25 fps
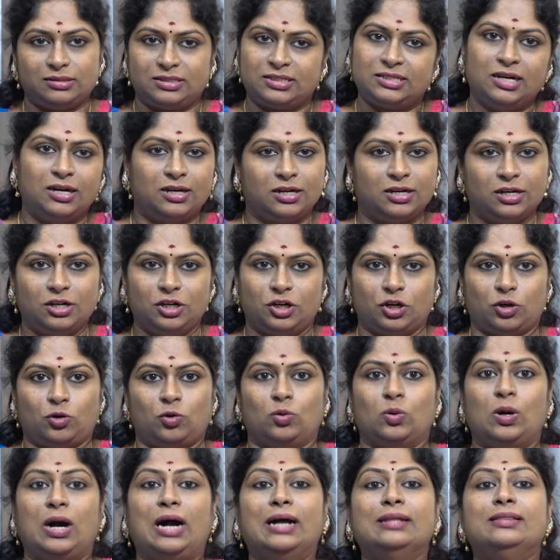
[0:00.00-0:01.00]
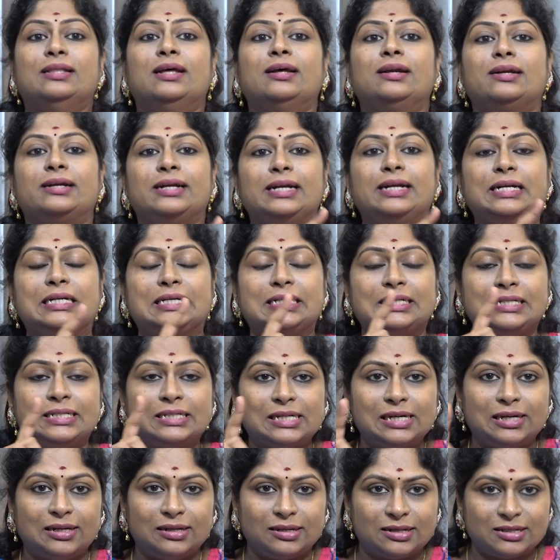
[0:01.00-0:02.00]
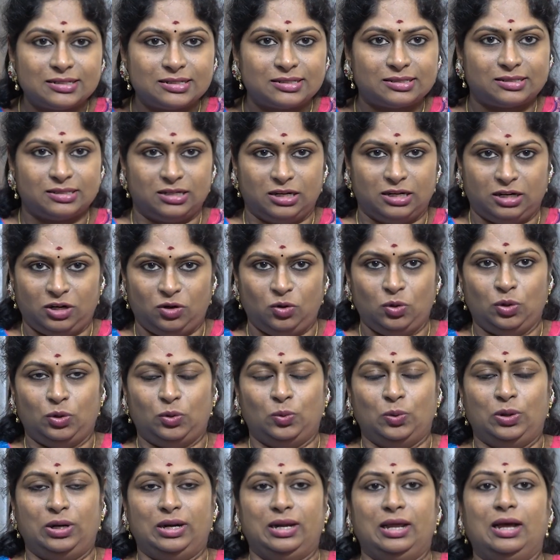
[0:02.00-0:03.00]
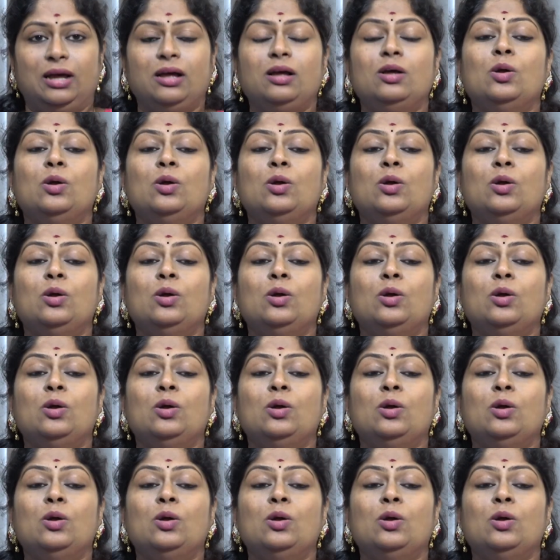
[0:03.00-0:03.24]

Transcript: சர்க்கிள் இருக்கணும் அந்த ரெட் கலர் சர்க்கிள்குள்ள